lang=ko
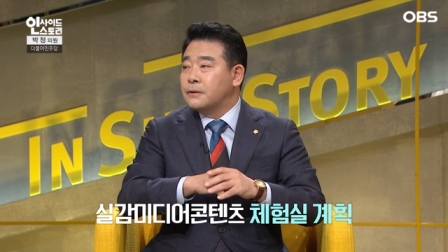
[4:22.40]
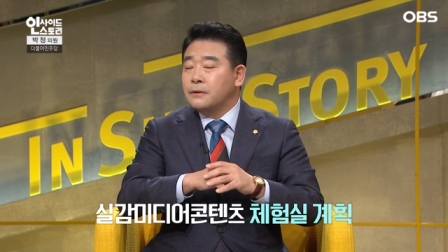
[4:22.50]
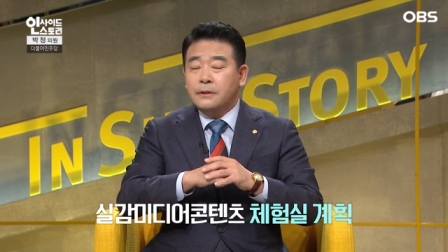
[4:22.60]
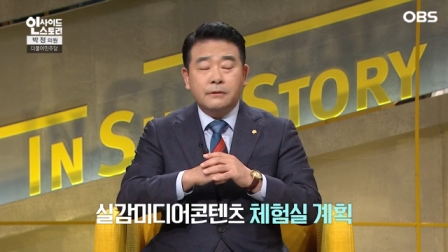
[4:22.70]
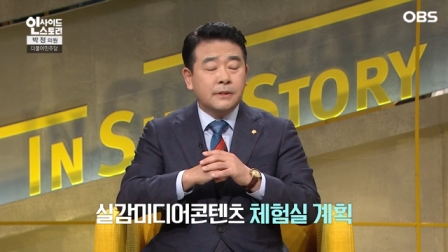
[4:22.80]

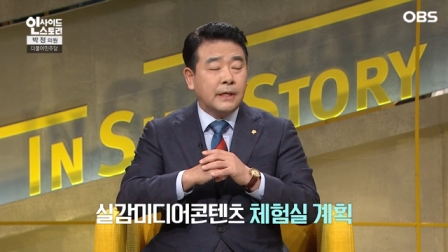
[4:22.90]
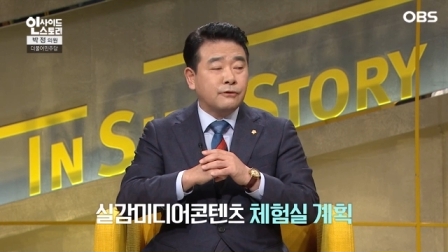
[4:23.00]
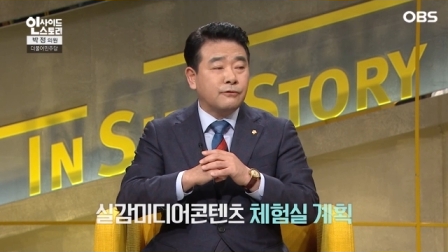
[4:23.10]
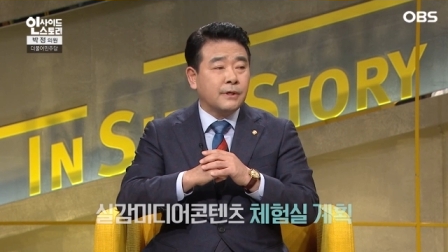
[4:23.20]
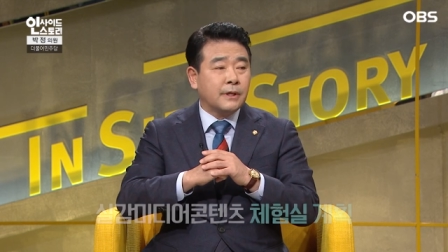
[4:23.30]
그래 이것이
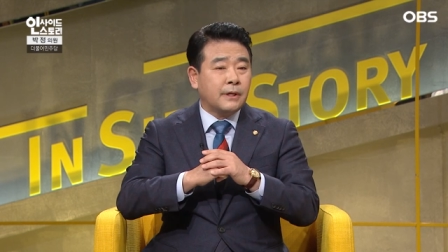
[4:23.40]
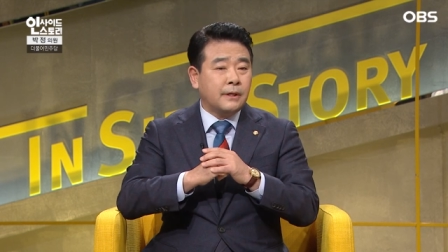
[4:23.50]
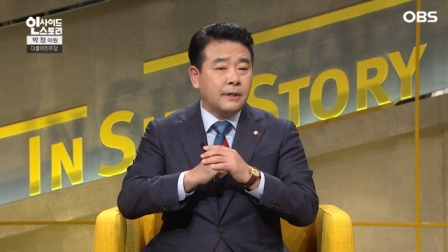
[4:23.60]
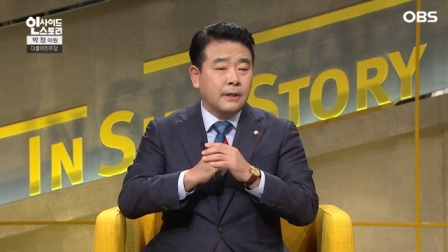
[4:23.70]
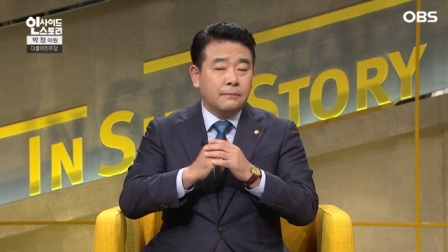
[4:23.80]

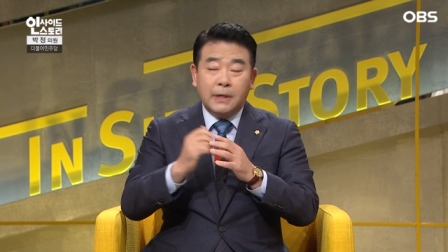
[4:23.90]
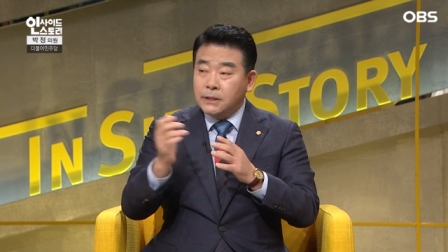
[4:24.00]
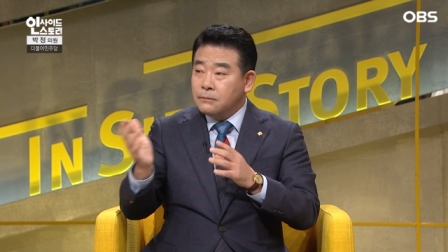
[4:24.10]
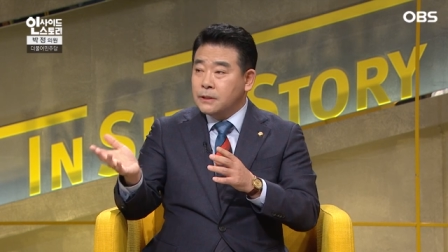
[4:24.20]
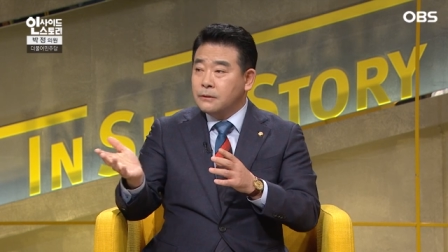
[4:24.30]
단순하게
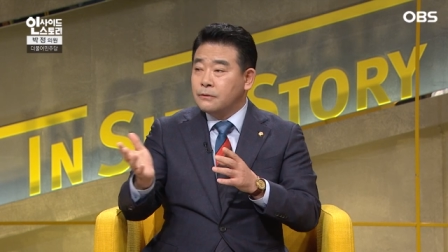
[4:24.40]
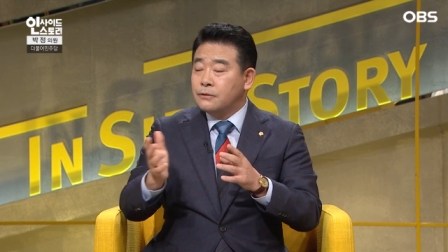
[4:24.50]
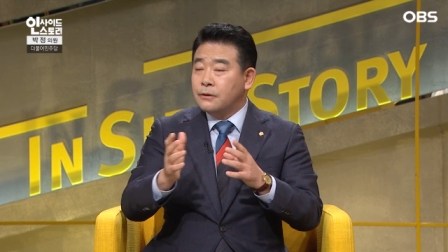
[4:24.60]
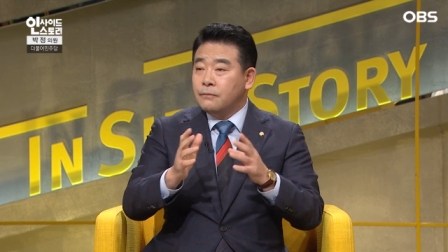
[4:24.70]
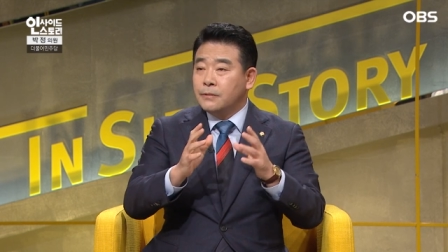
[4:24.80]
말씀하신
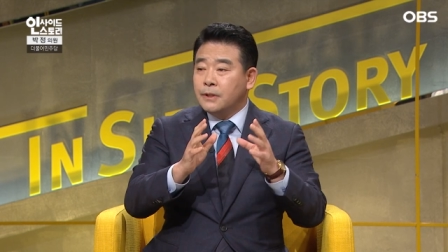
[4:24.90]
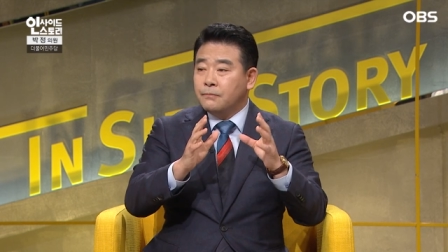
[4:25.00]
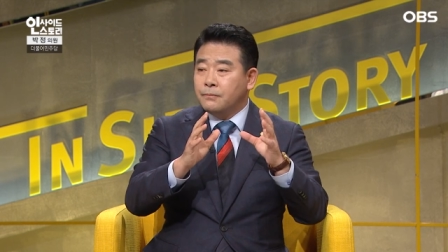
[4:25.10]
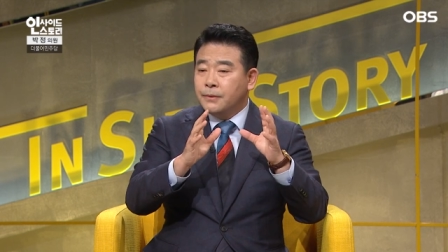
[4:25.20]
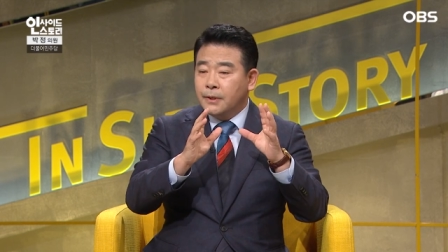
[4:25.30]
것처럼 이게
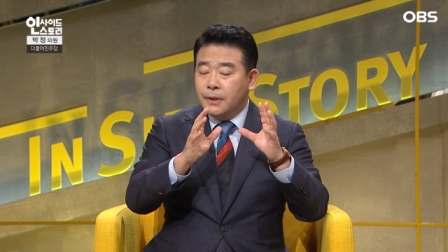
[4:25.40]
피,